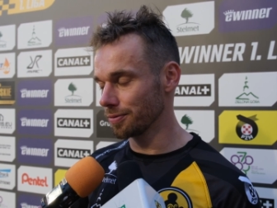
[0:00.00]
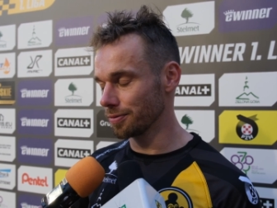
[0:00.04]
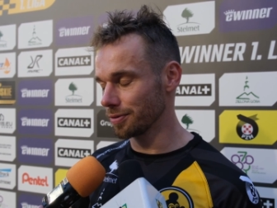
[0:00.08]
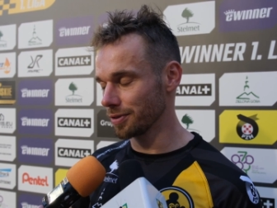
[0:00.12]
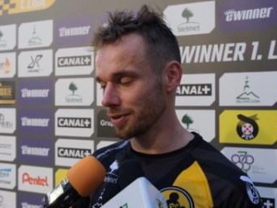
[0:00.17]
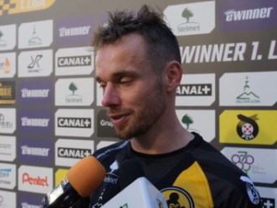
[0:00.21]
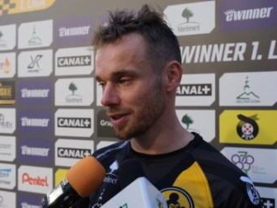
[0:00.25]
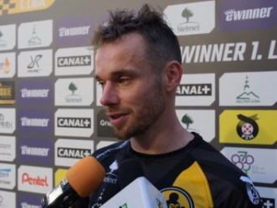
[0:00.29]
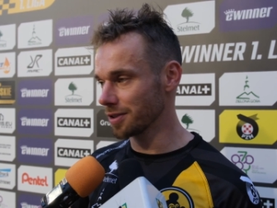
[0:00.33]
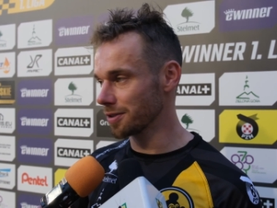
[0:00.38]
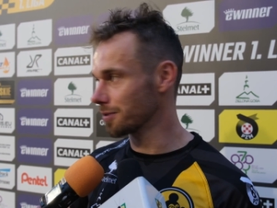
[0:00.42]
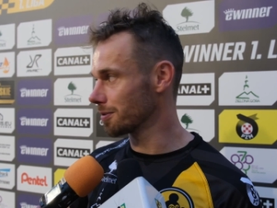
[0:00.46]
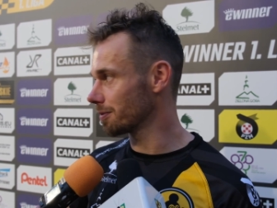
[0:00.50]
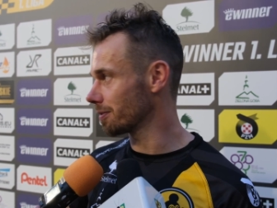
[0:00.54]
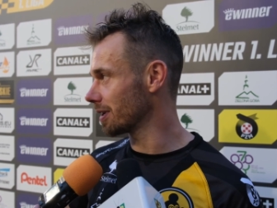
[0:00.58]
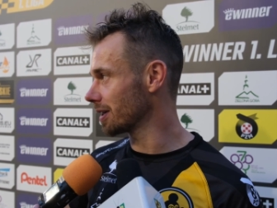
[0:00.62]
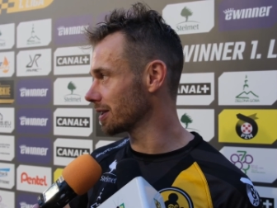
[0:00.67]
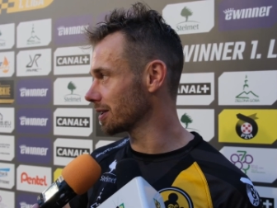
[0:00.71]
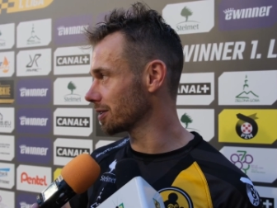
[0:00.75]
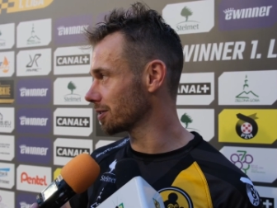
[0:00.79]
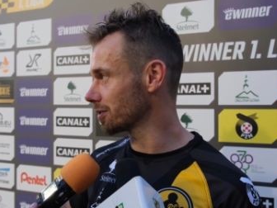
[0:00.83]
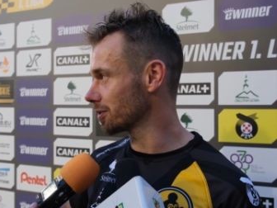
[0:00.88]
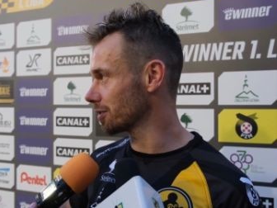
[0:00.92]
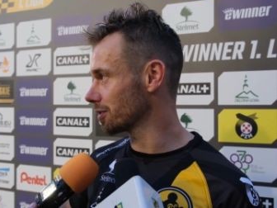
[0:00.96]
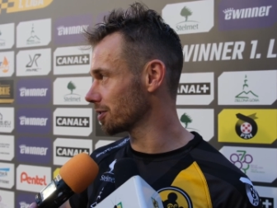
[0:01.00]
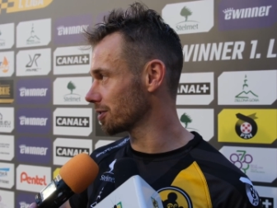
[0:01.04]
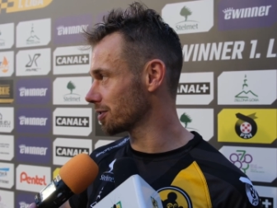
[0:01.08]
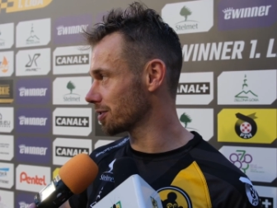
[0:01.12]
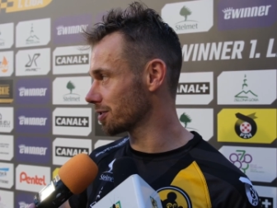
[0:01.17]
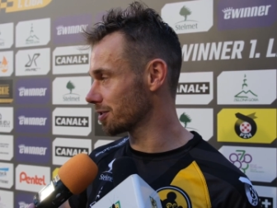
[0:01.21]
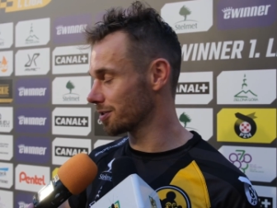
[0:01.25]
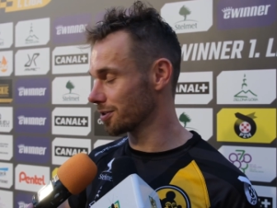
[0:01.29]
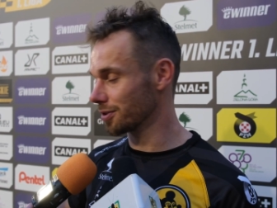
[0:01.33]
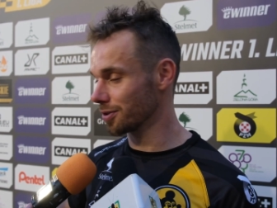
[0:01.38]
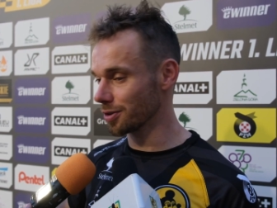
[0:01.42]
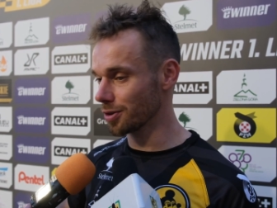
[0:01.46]
zdecydowanie to
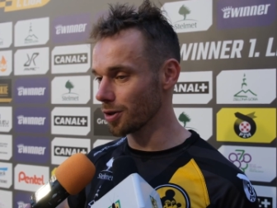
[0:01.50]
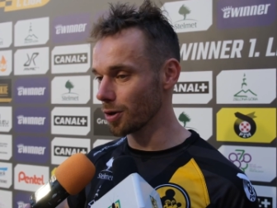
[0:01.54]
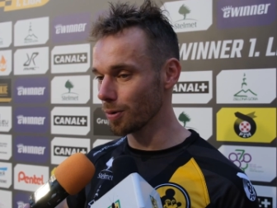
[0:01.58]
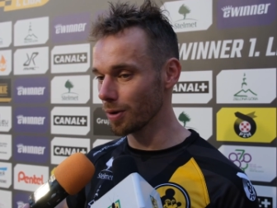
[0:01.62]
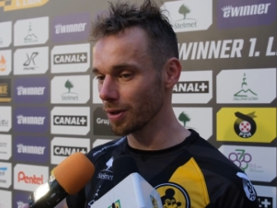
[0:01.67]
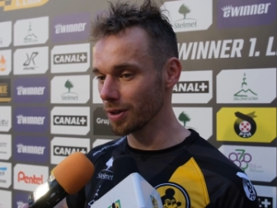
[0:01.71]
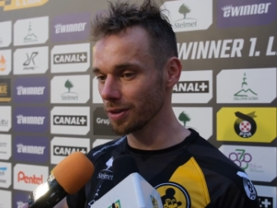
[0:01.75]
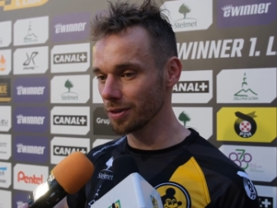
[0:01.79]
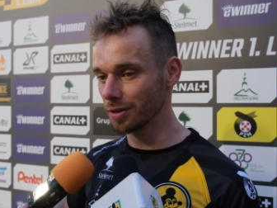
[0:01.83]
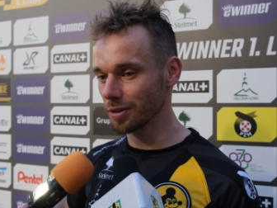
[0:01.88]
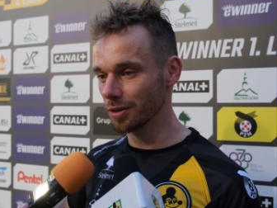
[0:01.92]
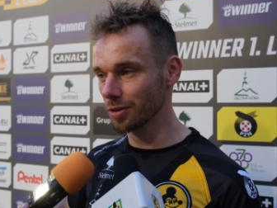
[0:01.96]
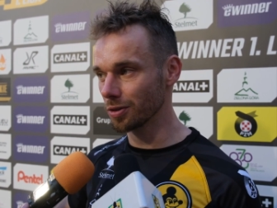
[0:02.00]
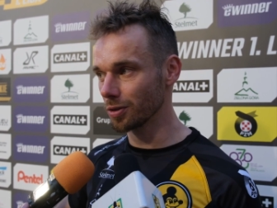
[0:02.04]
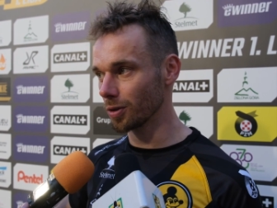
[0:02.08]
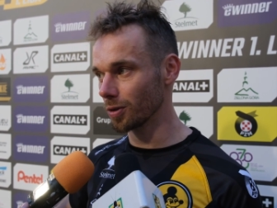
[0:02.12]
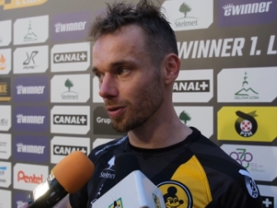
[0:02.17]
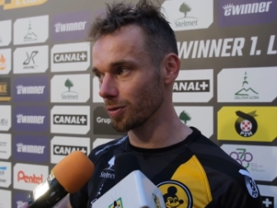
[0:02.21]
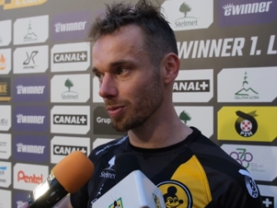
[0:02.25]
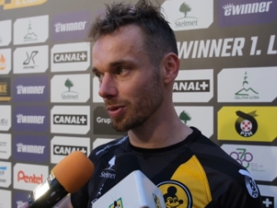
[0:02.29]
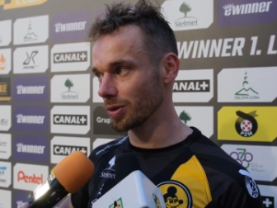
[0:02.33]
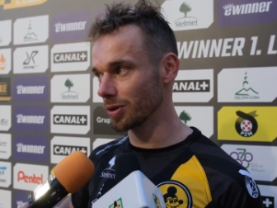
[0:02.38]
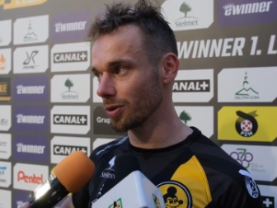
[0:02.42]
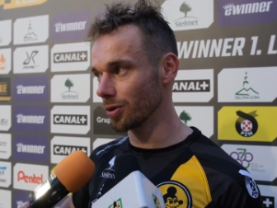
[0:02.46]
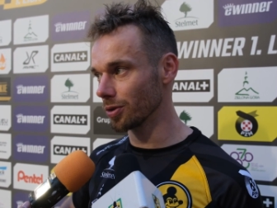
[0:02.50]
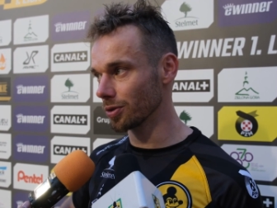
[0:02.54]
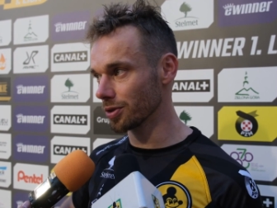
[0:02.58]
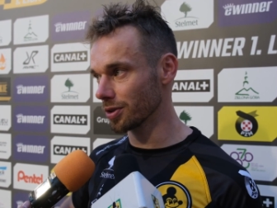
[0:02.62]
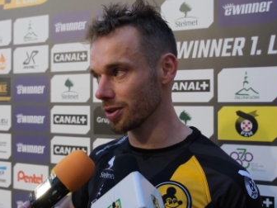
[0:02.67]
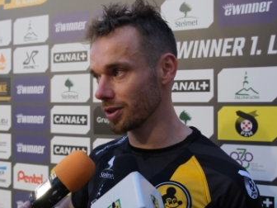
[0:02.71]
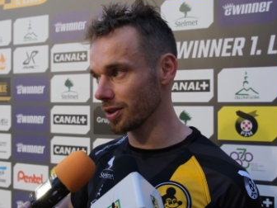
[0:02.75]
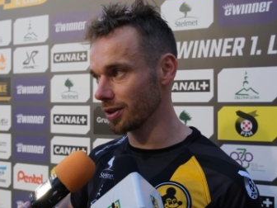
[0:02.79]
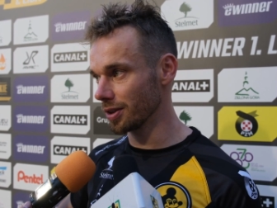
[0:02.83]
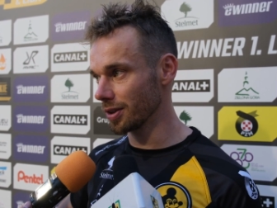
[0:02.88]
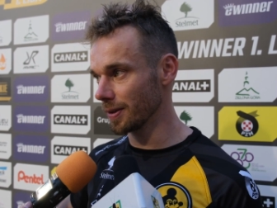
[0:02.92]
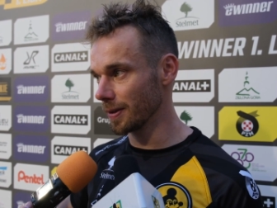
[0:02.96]
jest zgoła inny tor
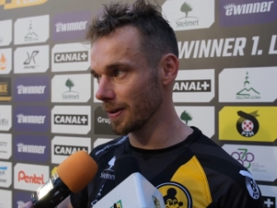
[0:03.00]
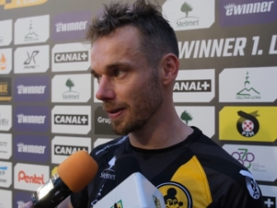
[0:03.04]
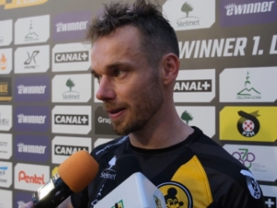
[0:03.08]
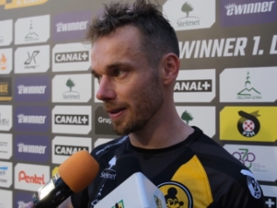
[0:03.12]
bydgoski.